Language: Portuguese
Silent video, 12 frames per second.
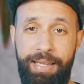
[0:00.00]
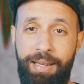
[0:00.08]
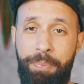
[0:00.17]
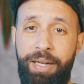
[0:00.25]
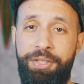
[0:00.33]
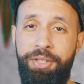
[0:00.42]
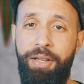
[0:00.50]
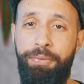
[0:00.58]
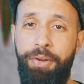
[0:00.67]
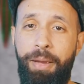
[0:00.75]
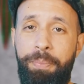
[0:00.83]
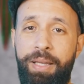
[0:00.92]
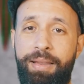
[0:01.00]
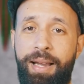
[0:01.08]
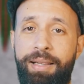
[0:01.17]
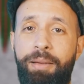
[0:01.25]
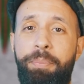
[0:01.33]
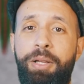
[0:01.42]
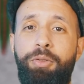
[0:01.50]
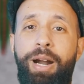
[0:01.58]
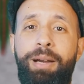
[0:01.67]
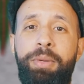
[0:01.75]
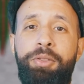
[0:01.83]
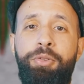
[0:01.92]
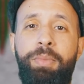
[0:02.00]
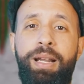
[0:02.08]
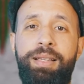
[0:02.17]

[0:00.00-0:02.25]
E essa partida foi apitada pelo árbitro